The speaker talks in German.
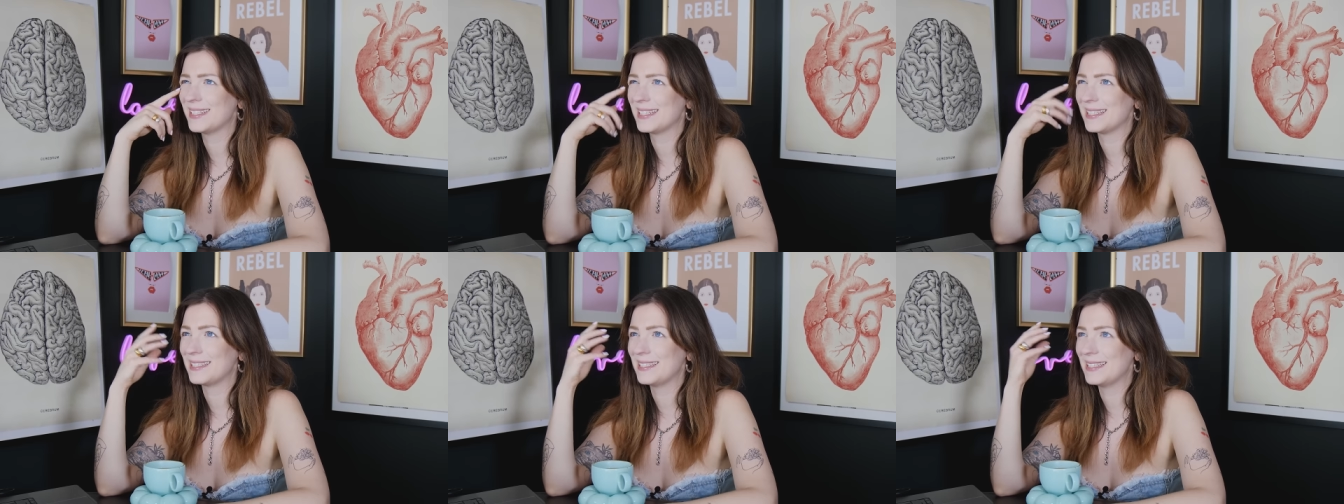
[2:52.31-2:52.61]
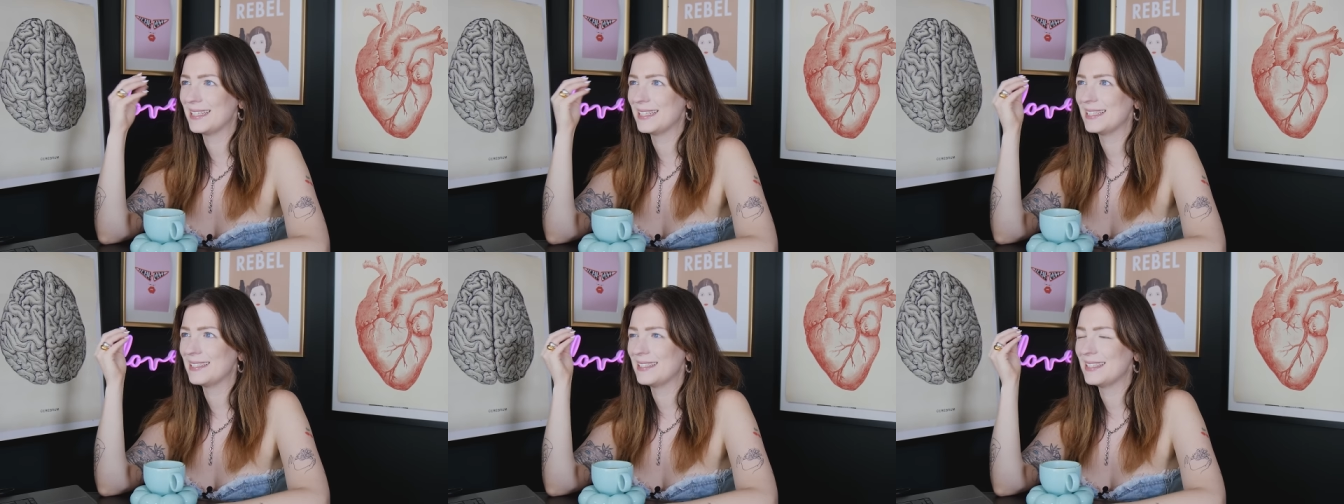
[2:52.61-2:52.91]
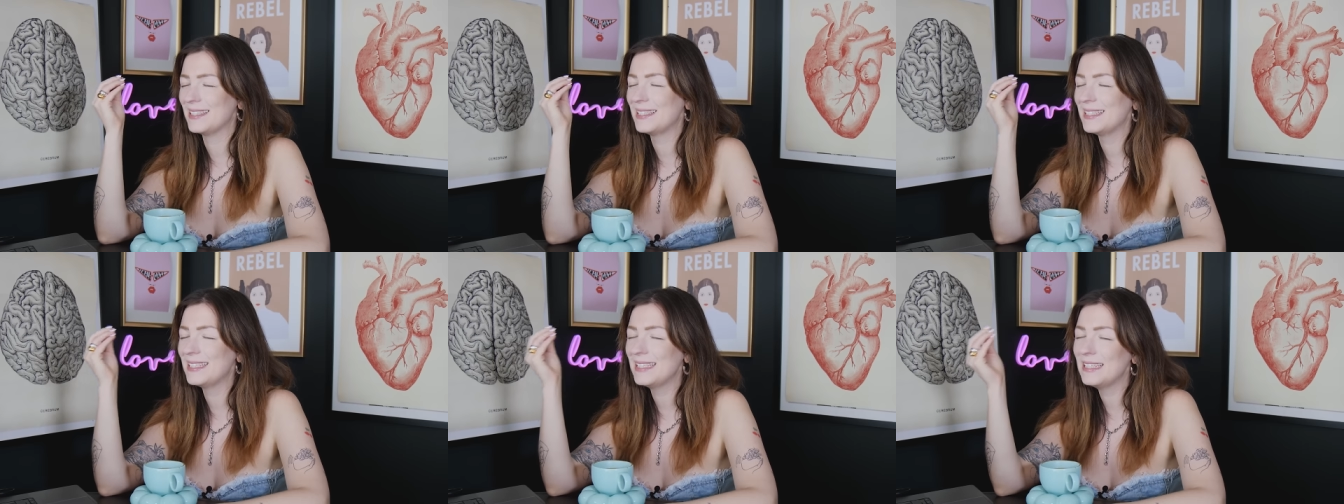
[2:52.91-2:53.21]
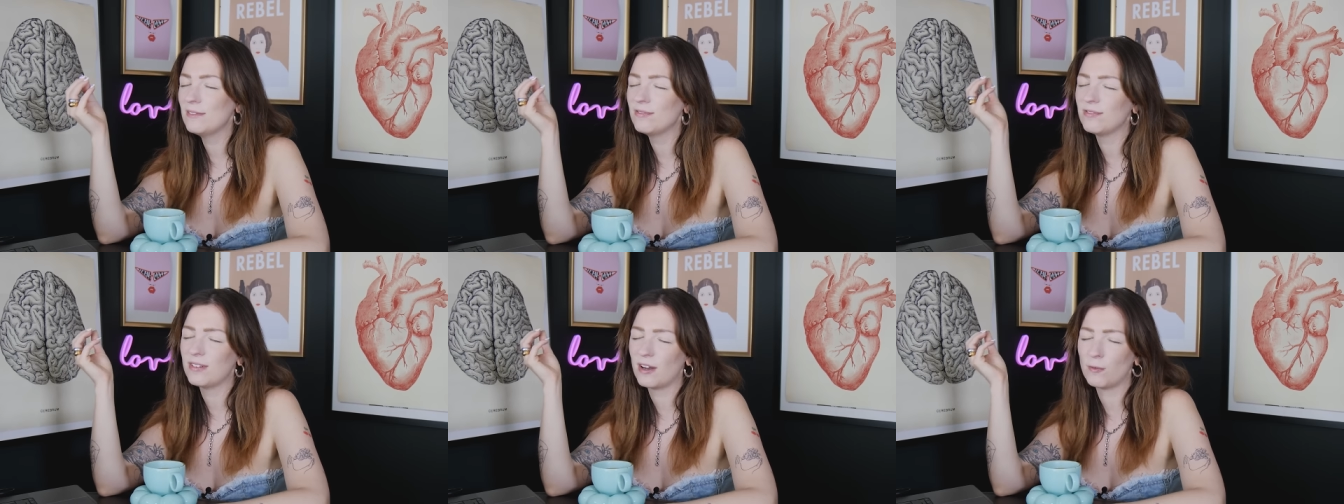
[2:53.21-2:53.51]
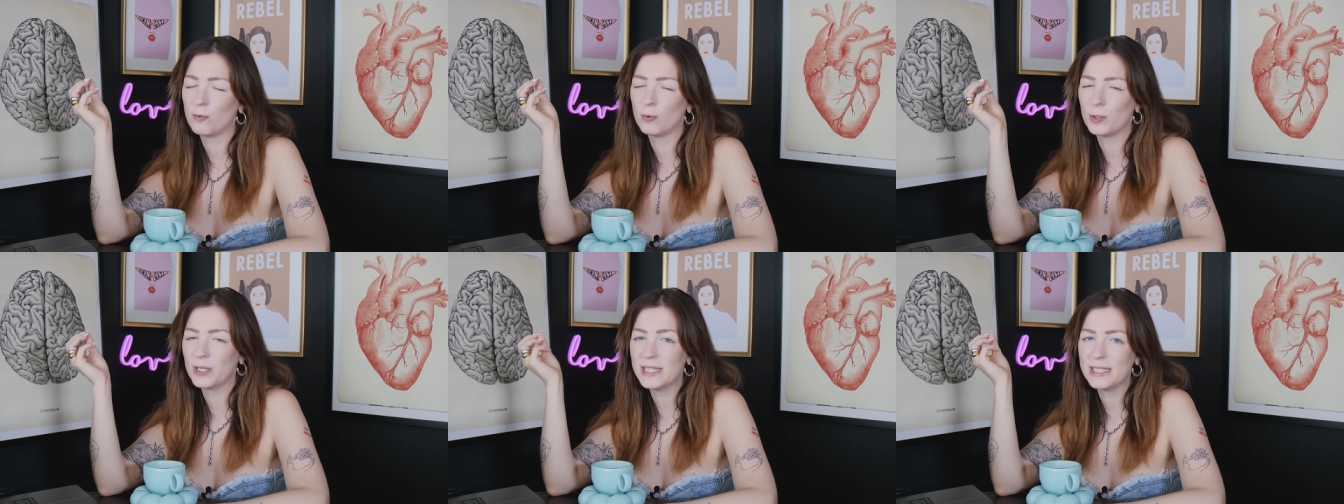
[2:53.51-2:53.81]
dass Daisy die
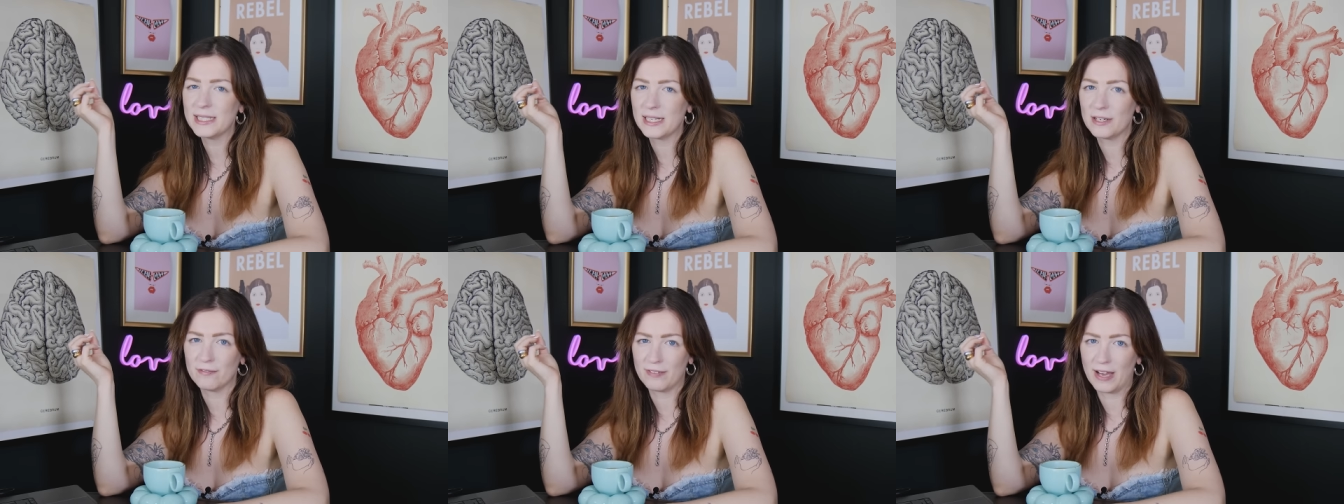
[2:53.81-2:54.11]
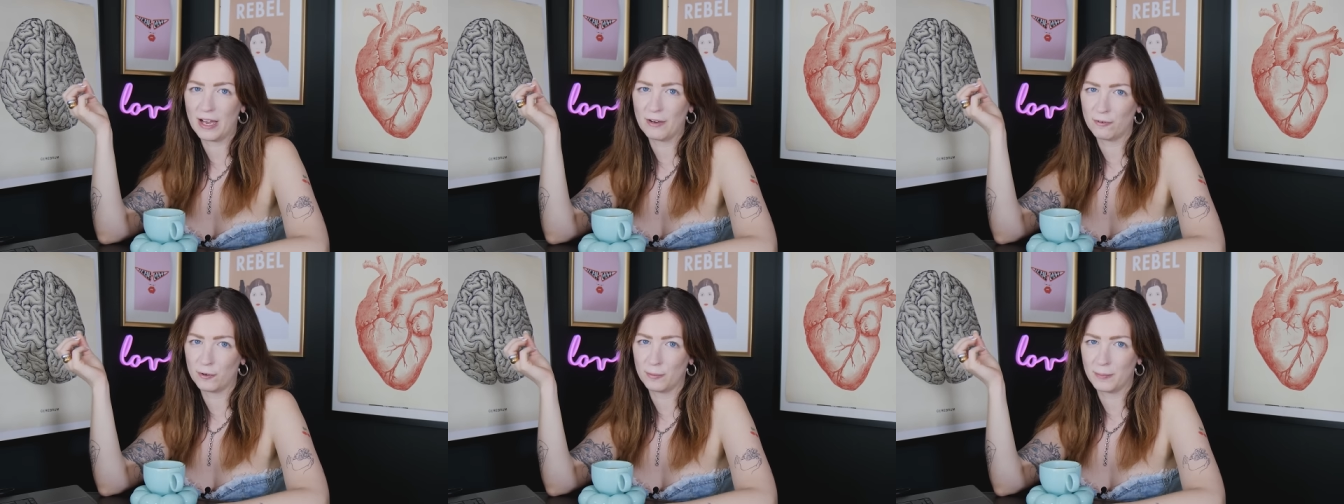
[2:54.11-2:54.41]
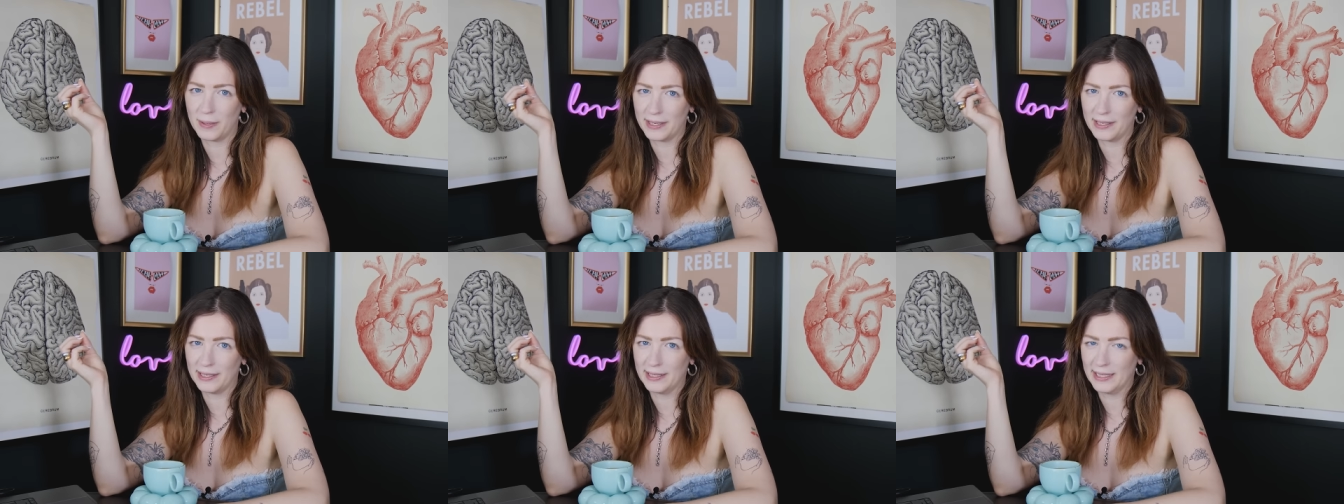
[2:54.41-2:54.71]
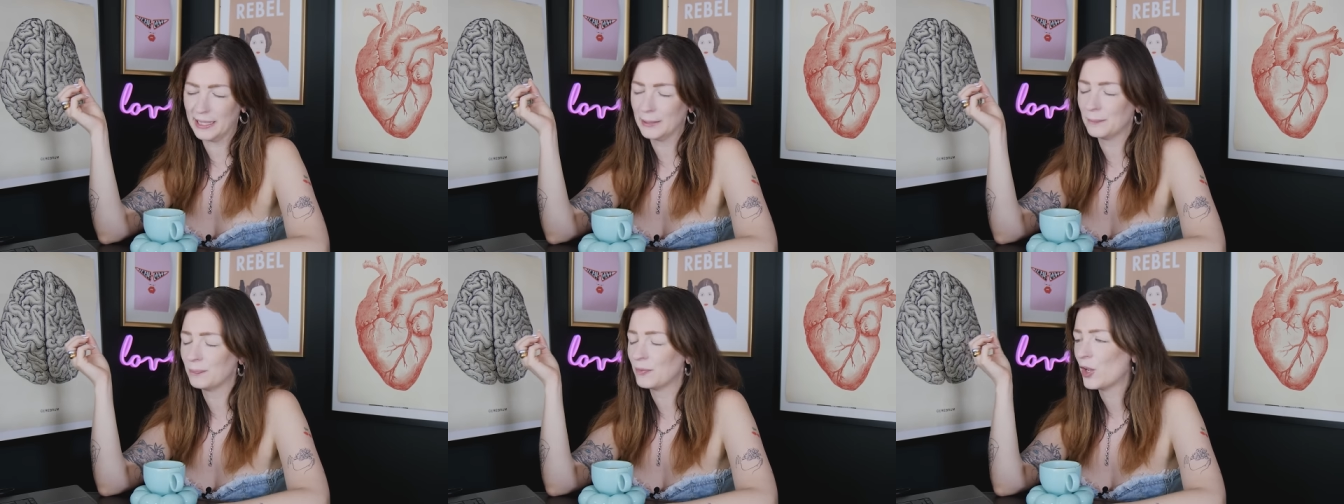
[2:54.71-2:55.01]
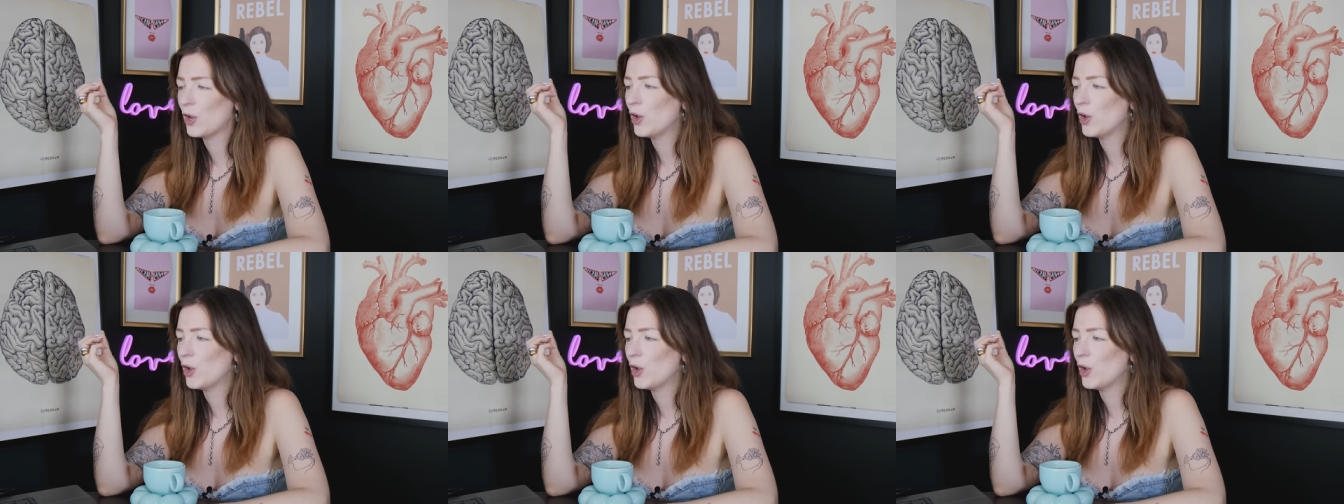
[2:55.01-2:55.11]
Favoritin war von Madeleine.